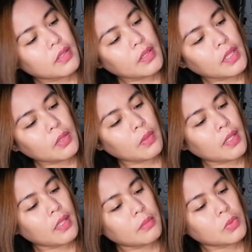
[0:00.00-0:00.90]
Hindi ko
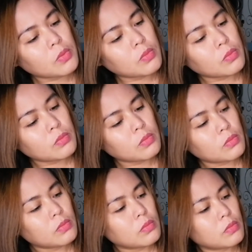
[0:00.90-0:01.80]
alam kung
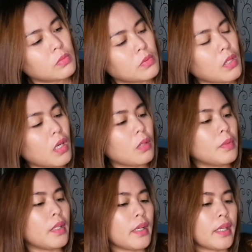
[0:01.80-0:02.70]
how
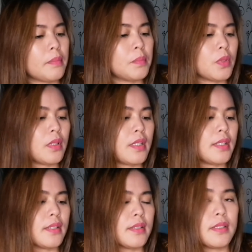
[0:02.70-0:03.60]
will I put
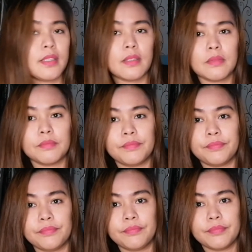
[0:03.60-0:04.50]
this.
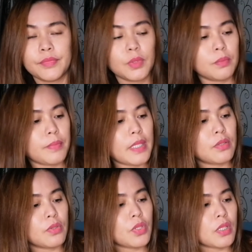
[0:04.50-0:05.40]

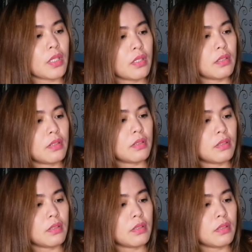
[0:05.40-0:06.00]
Paano to siya?